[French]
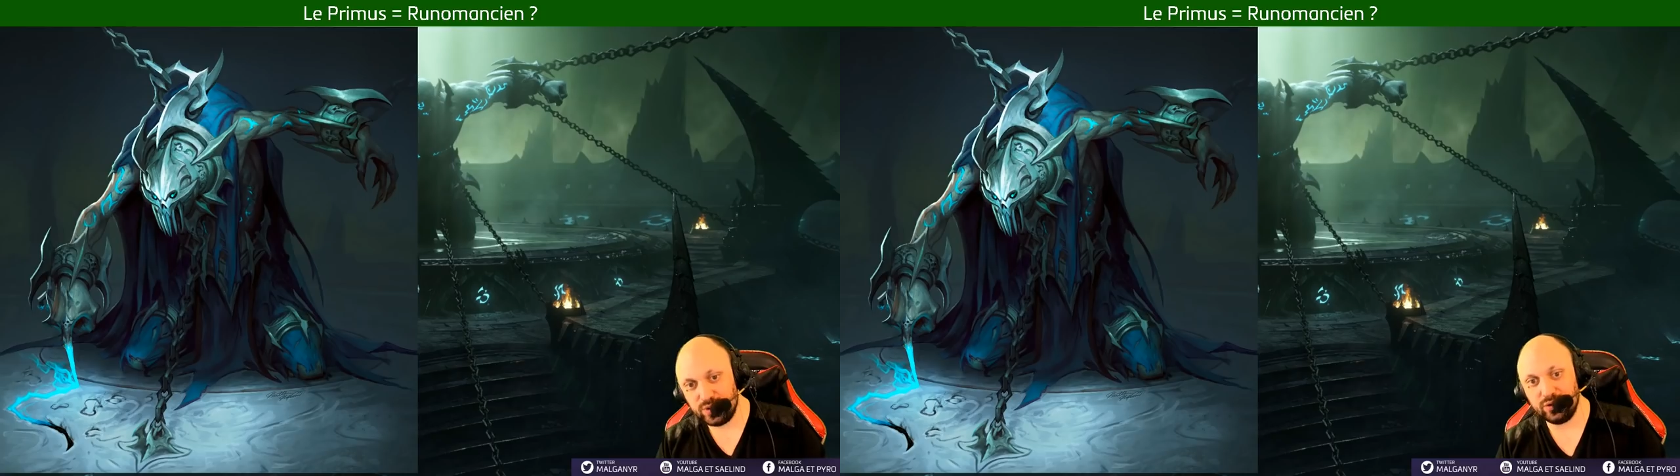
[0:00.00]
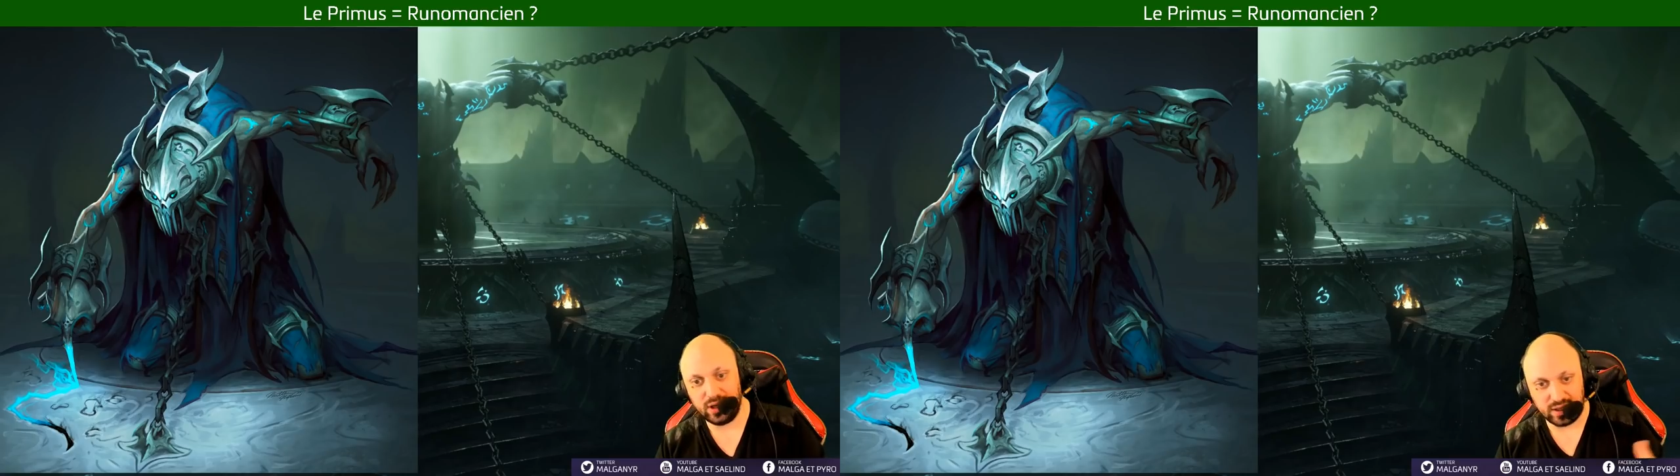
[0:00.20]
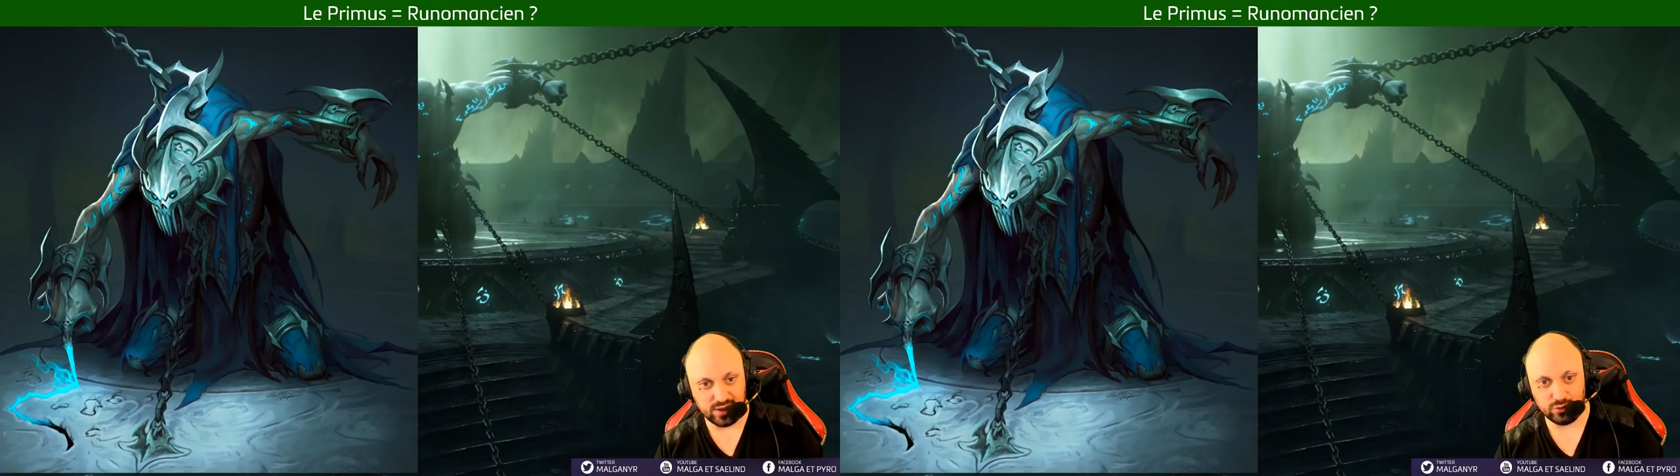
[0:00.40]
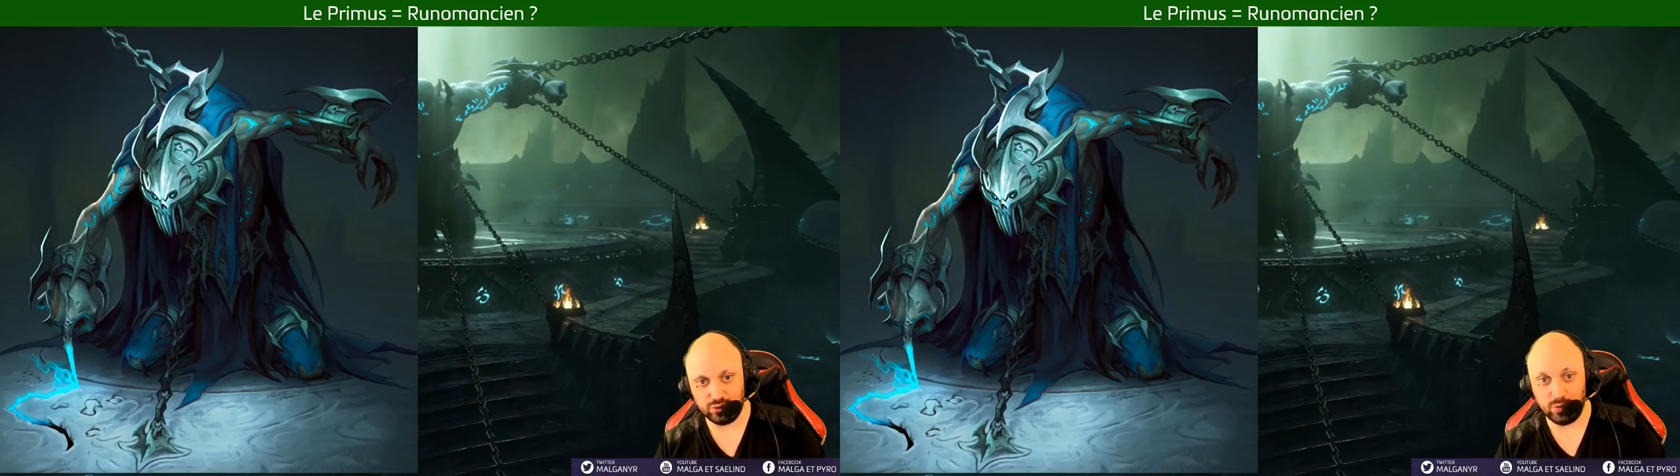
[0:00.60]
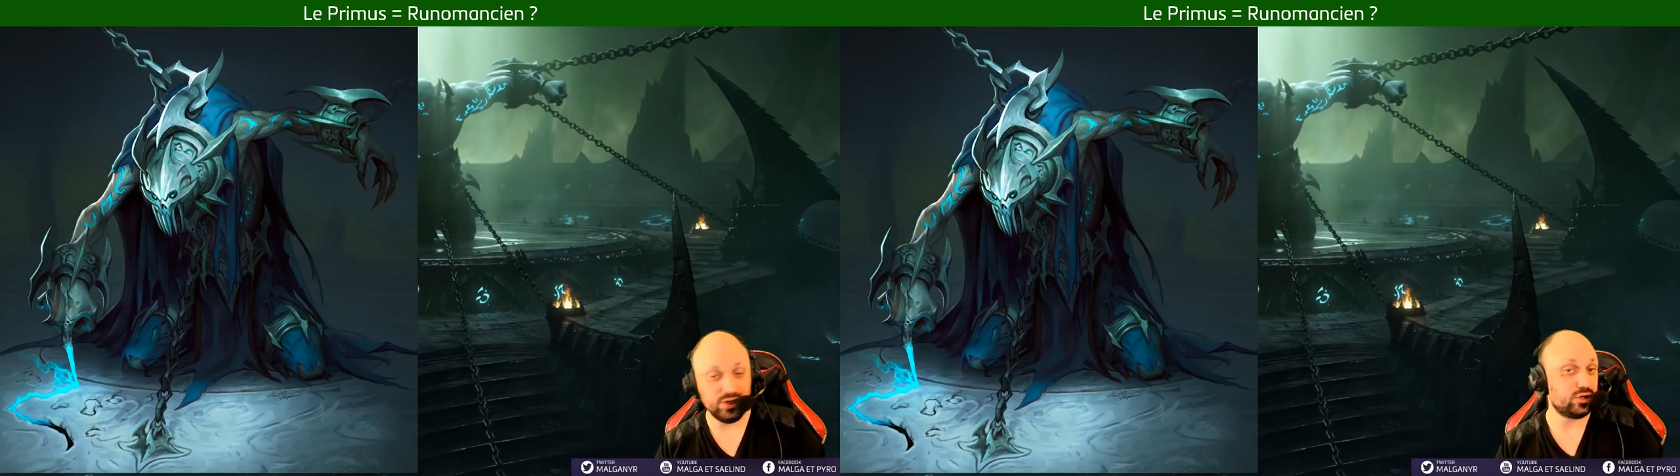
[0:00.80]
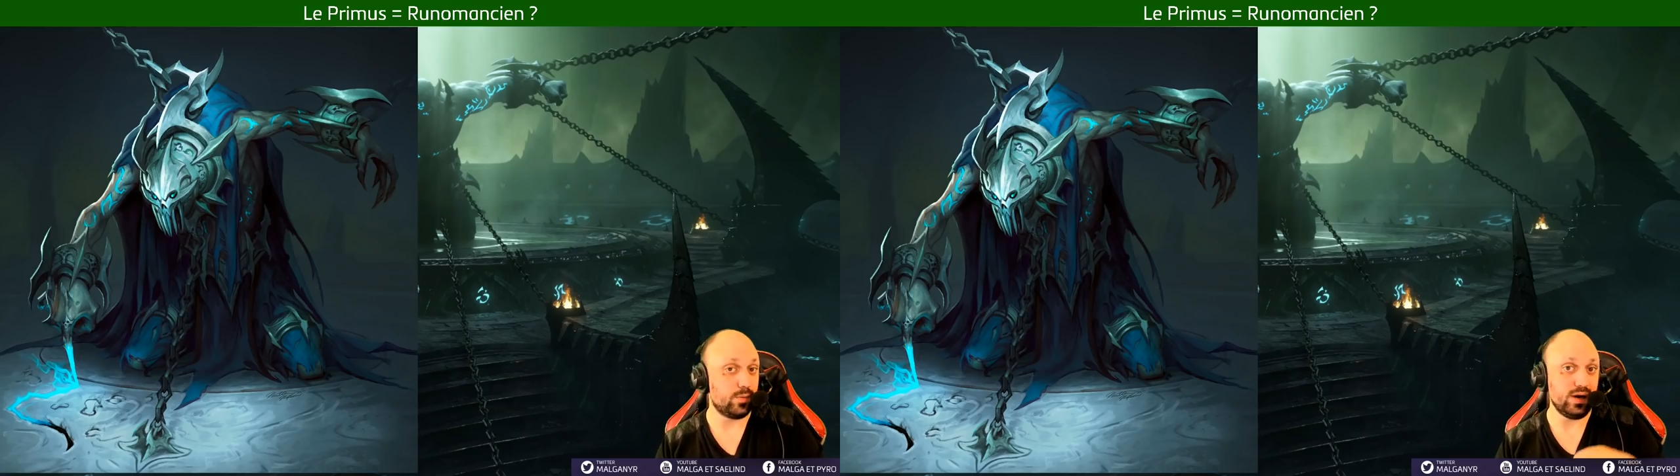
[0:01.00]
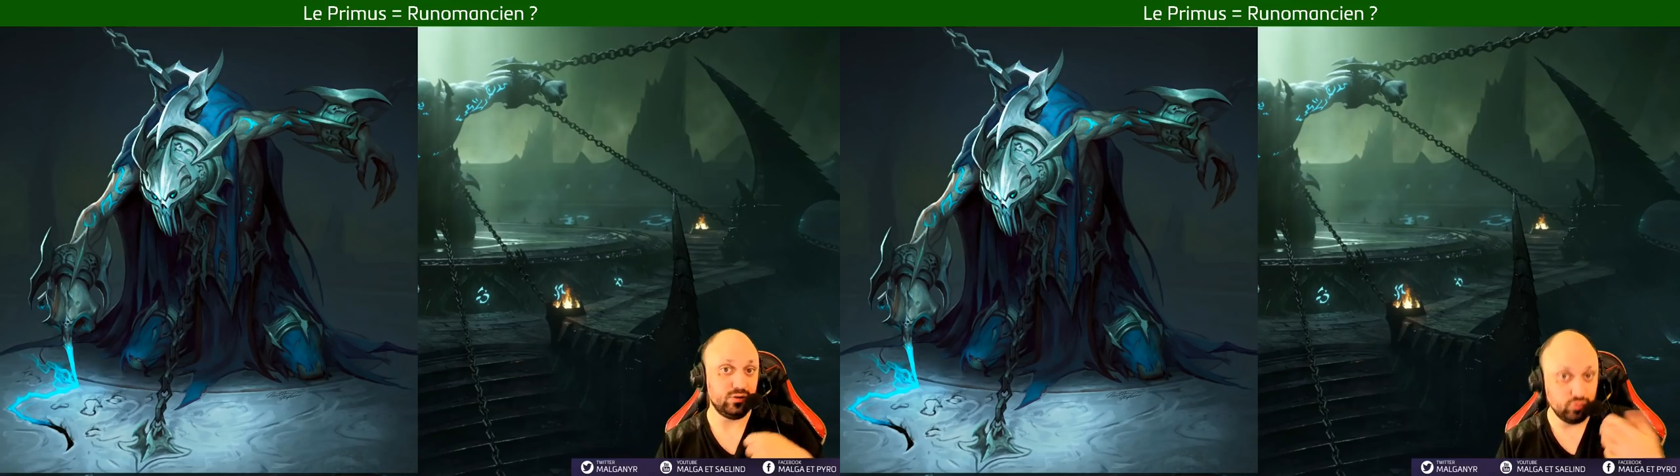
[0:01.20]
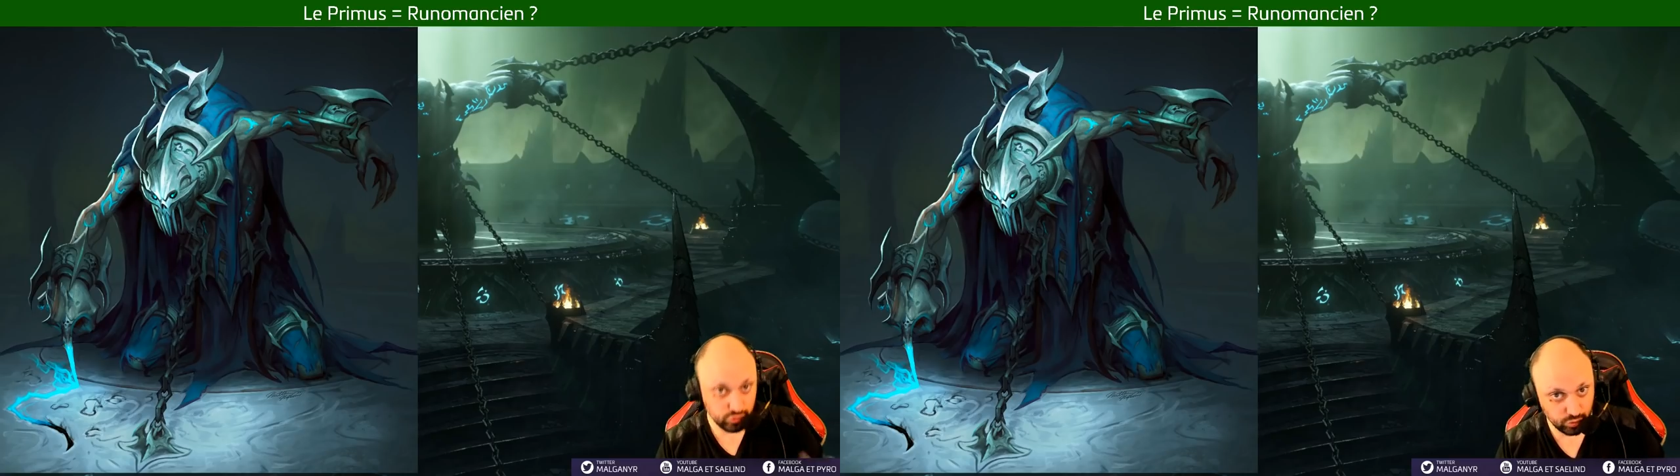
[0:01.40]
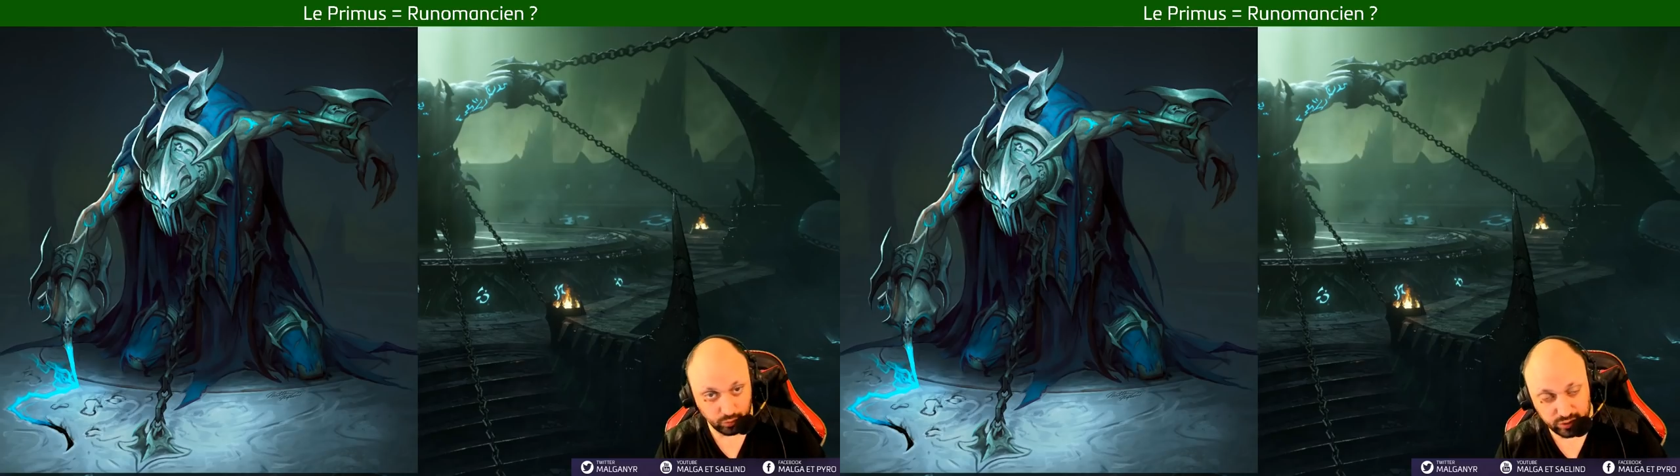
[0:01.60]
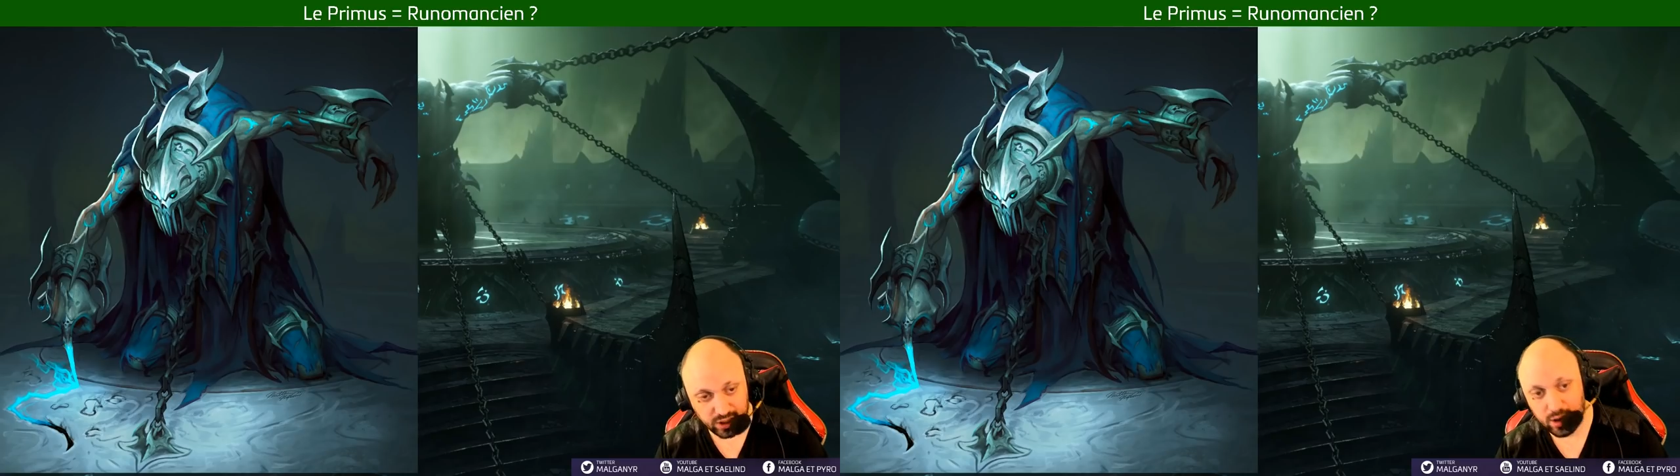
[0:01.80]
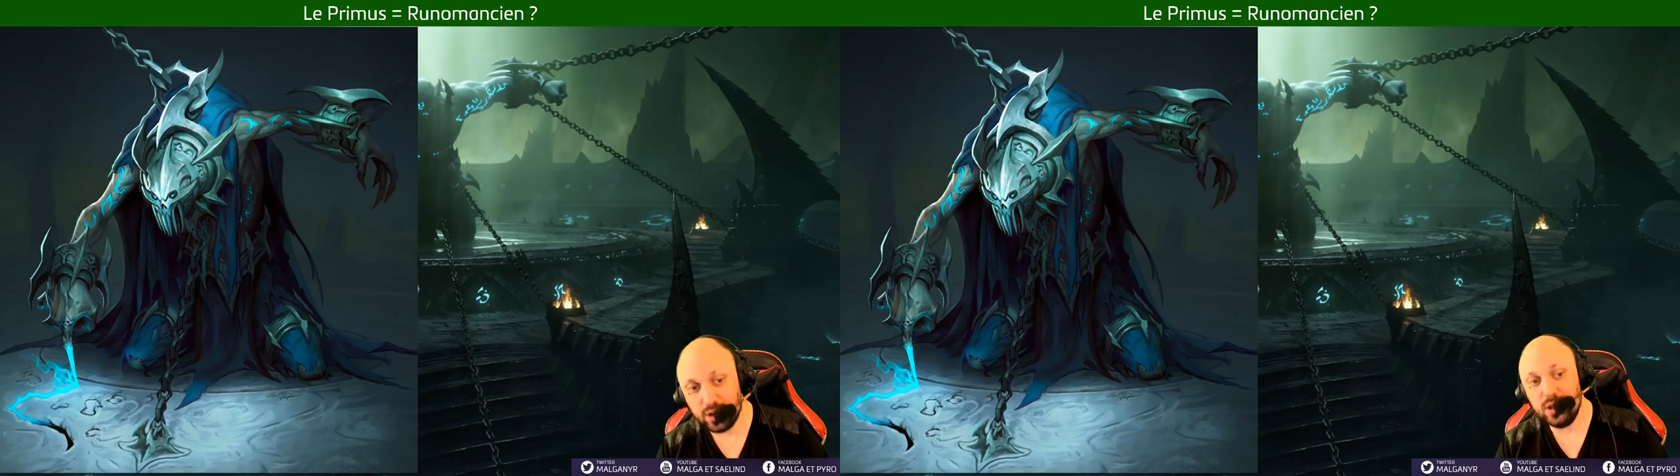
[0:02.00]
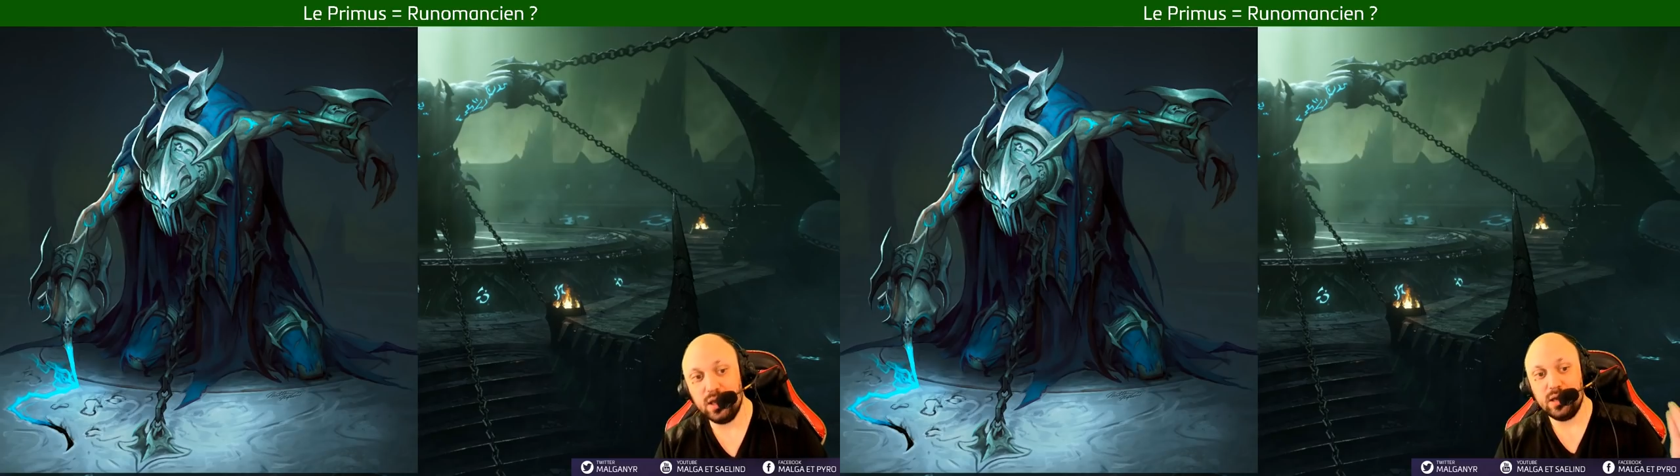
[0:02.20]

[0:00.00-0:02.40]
dans la création du Roi Lich, comme elle a toujours eu d'ailleurs.